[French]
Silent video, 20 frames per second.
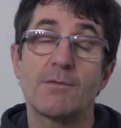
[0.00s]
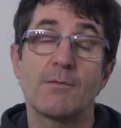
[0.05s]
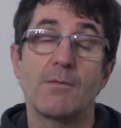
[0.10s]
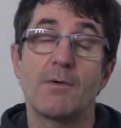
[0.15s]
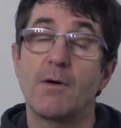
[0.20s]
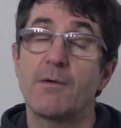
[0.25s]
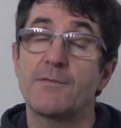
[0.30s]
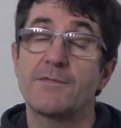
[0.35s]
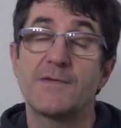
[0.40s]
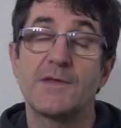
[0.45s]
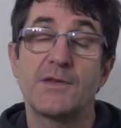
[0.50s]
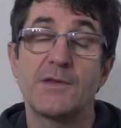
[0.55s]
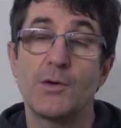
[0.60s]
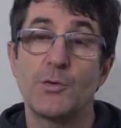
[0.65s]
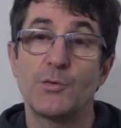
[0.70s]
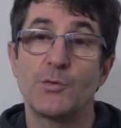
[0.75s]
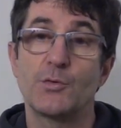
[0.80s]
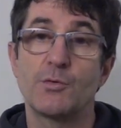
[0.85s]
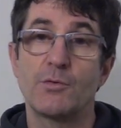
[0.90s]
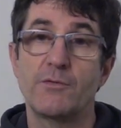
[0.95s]
qu'en ces
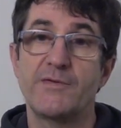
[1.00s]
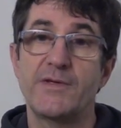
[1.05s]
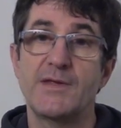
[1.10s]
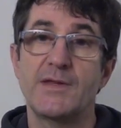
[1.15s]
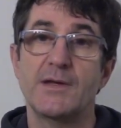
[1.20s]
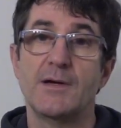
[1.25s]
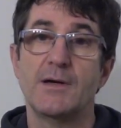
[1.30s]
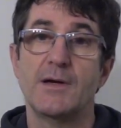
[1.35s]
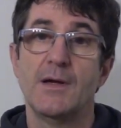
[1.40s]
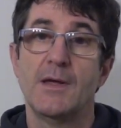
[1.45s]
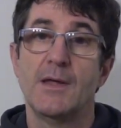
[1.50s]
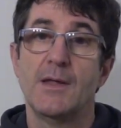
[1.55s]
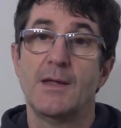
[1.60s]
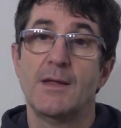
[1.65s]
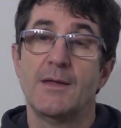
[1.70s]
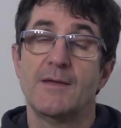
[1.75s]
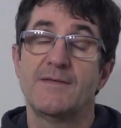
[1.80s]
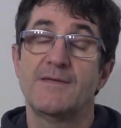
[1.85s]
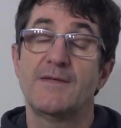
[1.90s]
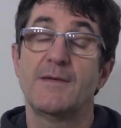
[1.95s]
temps de Covid,
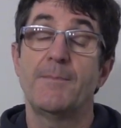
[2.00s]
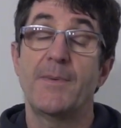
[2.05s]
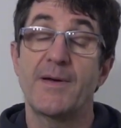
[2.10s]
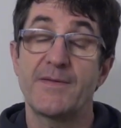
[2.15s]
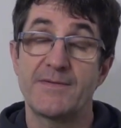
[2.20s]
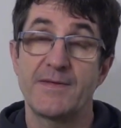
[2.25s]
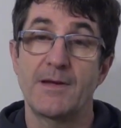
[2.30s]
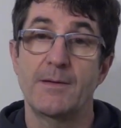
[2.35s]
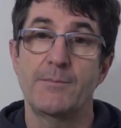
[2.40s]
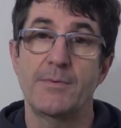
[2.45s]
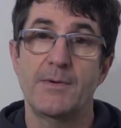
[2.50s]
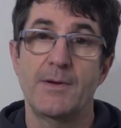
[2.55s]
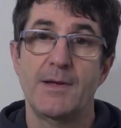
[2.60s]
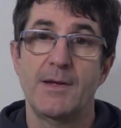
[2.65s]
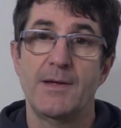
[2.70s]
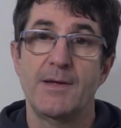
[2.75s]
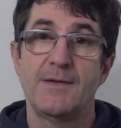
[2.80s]
c'est pas simple.